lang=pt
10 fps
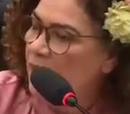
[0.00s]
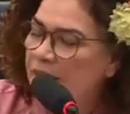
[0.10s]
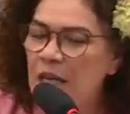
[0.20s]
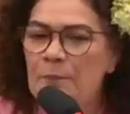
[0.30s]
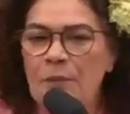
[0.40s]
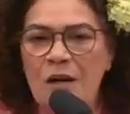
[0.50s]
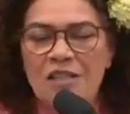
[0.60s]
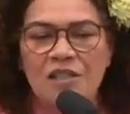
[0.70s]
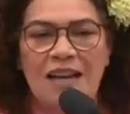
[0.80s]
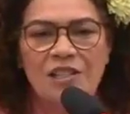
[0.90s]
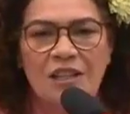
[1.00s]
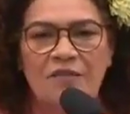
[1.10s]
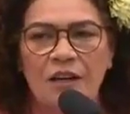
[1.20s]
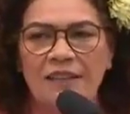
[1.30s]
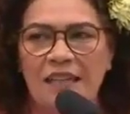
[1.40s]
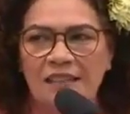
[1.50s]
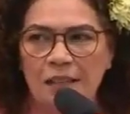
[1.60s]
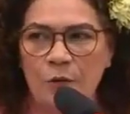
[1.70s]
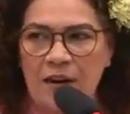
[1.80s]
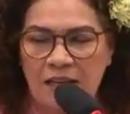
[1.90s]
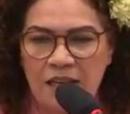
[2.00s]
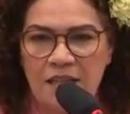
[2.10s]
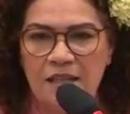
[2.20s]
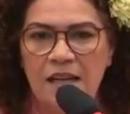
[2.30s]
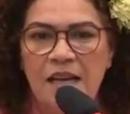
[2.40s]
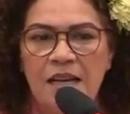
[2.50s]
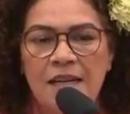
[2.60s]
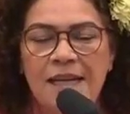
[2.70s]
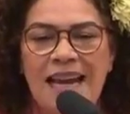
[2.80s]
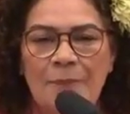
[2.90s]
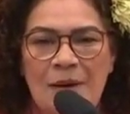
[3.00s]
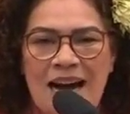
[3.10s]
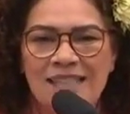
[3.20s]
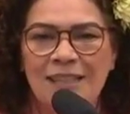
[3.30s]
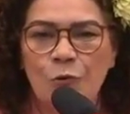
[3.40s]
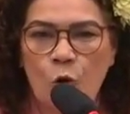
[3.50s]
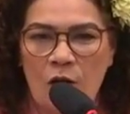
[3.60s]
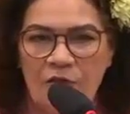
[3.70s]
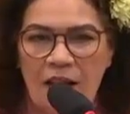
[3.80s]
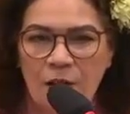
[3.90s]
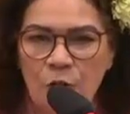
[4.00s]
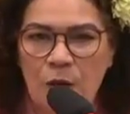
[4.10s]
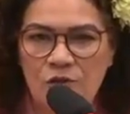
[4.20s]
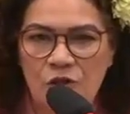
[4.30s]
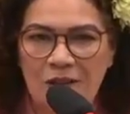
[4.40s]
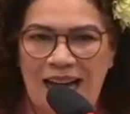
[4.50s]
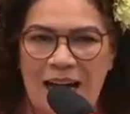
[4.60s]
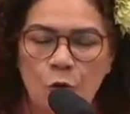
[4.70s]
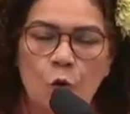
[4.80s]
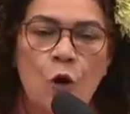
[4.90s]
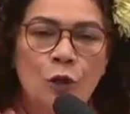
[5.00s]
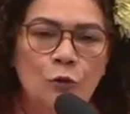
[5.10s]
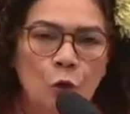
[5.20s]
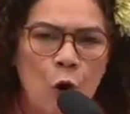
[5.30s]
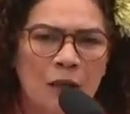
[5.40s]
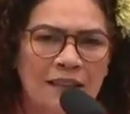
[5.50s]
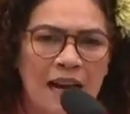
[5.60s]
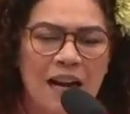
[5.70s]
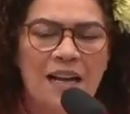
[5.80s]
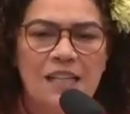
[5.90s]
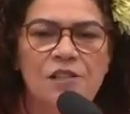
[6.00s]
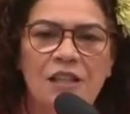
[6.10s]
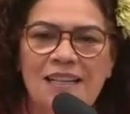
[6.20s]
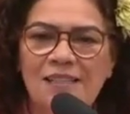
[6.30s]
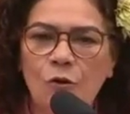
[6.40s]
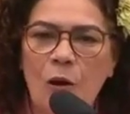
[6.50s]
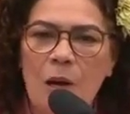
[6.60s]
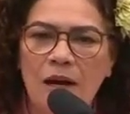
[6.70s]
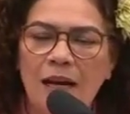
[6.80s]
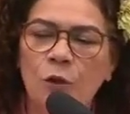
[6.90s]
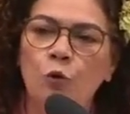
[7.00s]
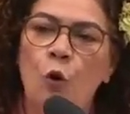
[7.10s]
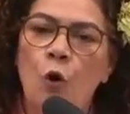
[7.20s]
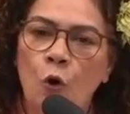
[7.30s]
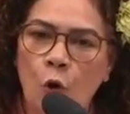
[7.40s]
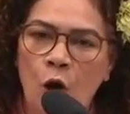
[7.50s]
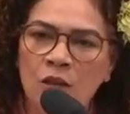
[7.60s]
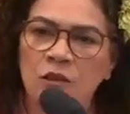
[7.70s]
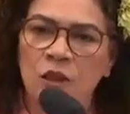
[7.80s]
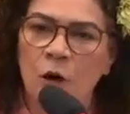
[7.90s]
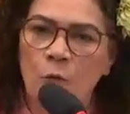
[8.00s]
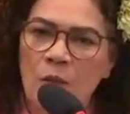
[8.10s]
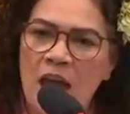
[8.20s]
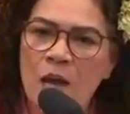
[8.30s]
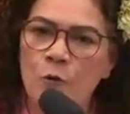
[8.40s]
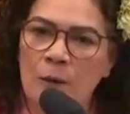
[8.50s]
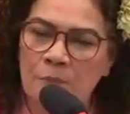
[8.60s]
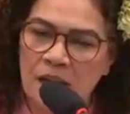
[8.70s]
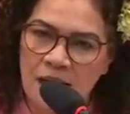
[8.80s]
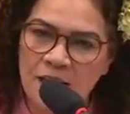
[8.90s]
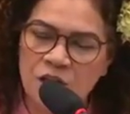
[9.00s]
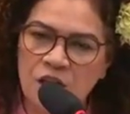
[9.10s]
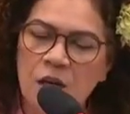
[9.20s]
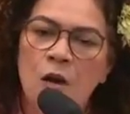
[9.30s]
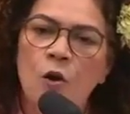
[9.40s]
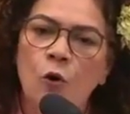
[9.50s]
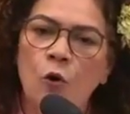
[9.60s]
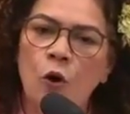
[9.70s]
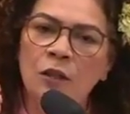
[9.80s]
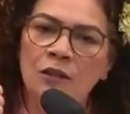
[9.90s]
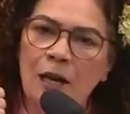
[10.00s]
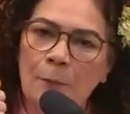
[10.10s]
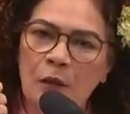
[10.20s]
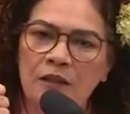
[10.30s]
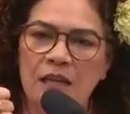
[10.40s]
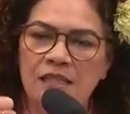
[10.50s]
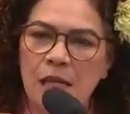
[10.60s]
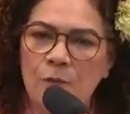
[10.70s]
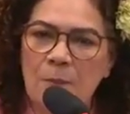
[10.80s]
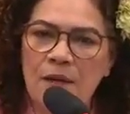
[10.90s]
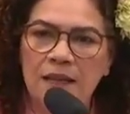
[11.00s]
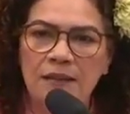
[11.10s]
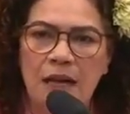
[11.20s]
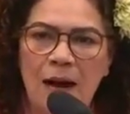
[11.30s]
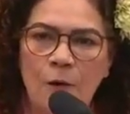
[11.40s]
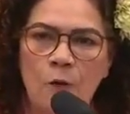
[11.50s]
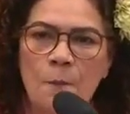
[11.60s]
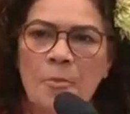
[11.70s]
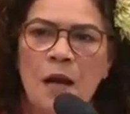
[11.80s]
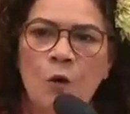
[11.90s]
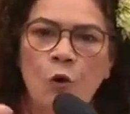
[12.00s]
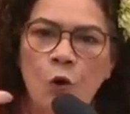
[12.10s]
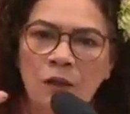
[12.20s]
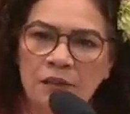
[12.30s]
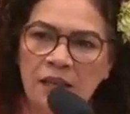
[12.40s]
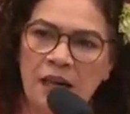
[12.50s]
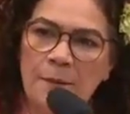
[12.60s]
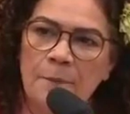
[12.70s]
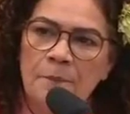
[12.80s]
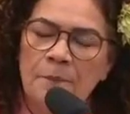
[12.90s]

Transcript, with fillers: depois desta votação aqui, em que a base do governo Bolsonaro toda está se colocando contra o meio ambiente, contra a proteção ambiental, contra